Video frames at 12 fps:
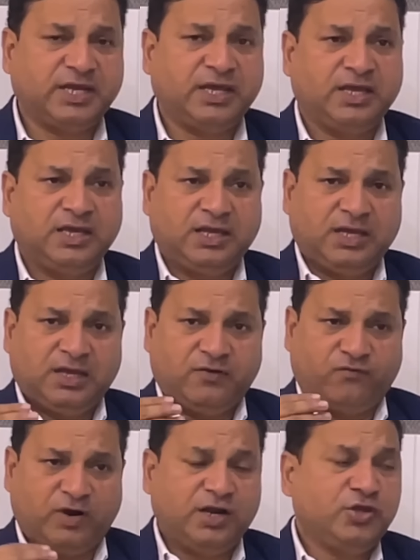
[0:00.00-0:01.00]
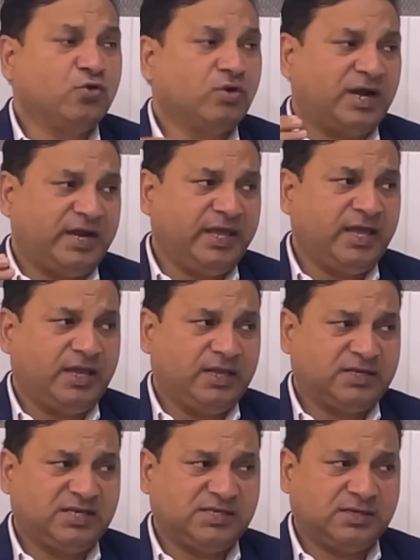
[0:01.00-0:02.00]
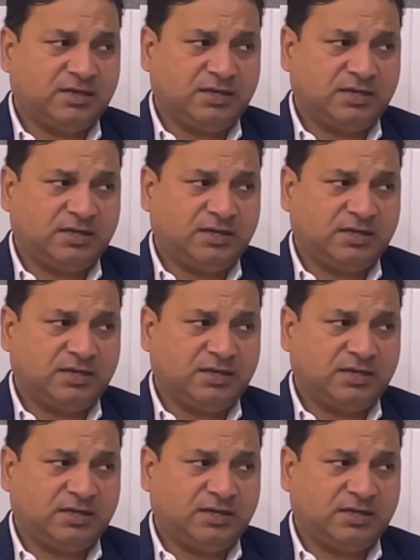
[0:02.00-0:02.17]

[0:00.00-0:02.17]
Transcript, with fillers: ने वर्ल्ड योगा डे की